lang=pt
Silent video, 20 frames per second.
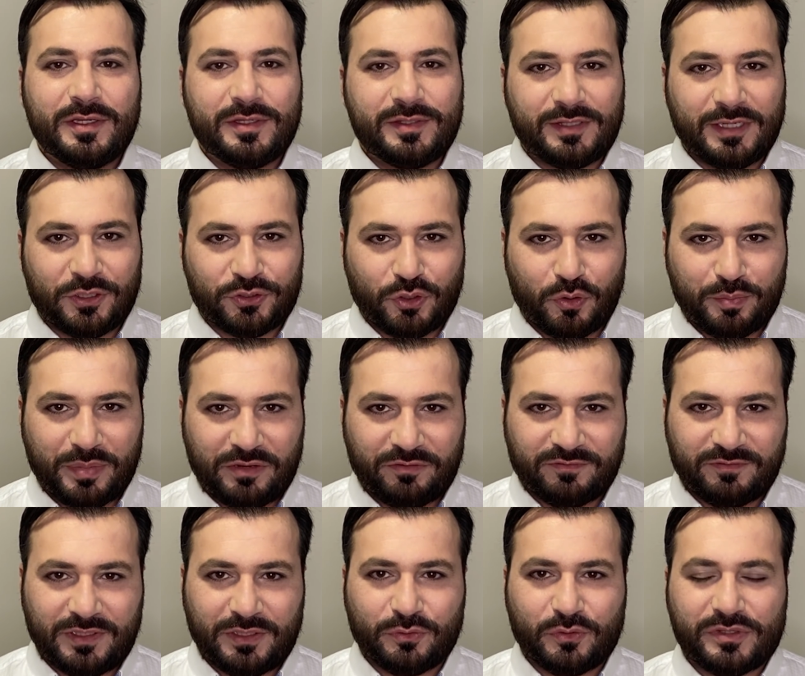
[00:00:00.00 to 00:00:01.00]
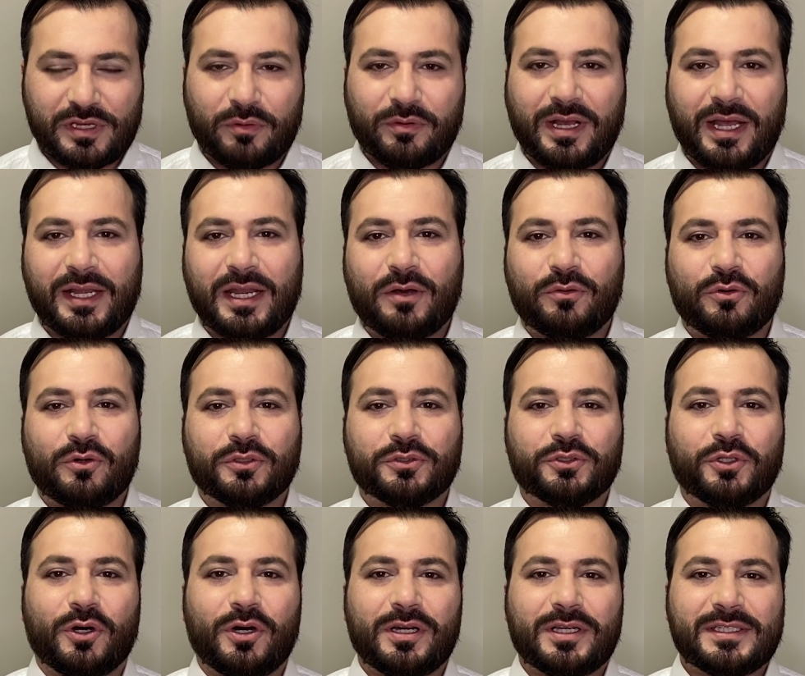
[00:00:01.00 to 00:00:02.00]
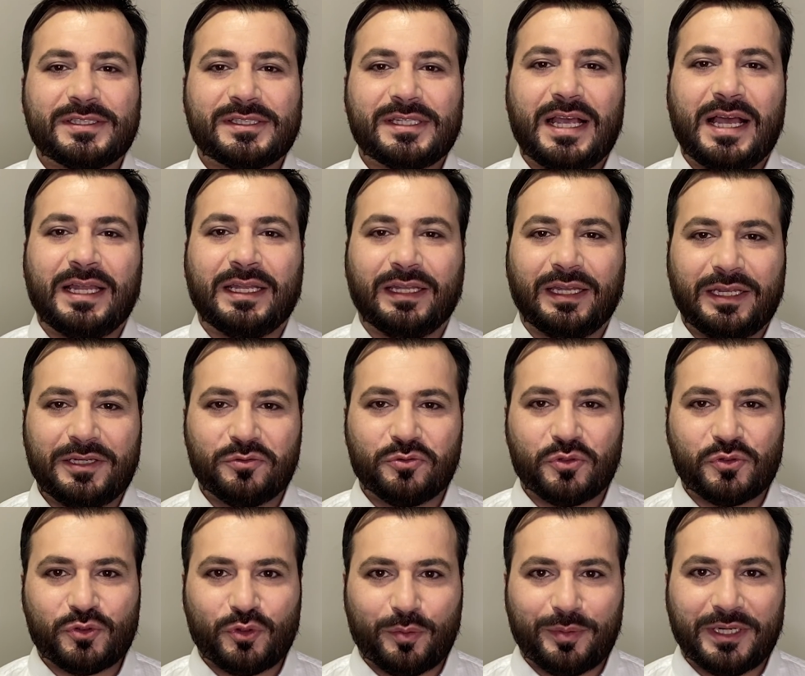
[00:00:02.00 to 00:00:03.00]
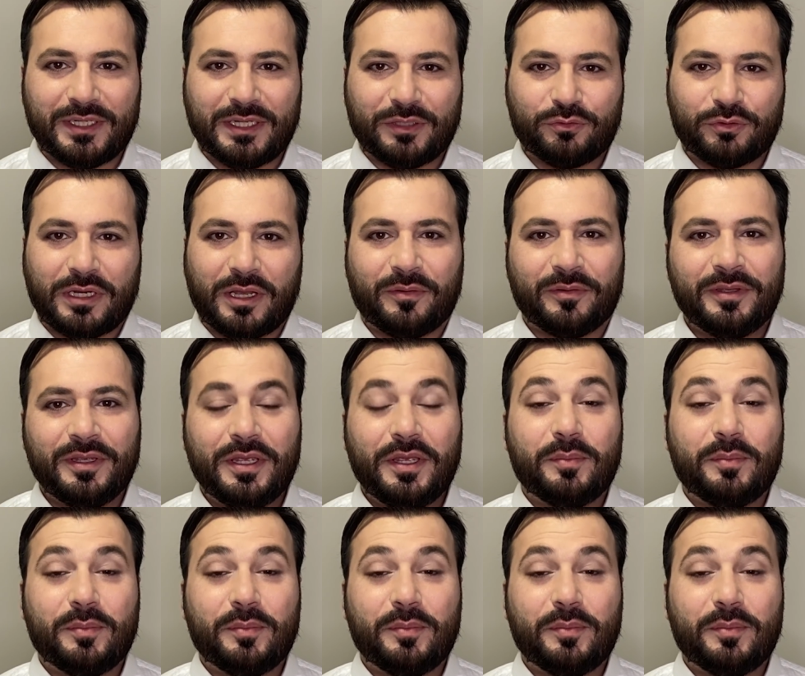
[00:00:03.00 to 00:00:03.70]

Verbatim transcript: Sejam bem-vindos ao canal Rodox Além do Sobrenatural.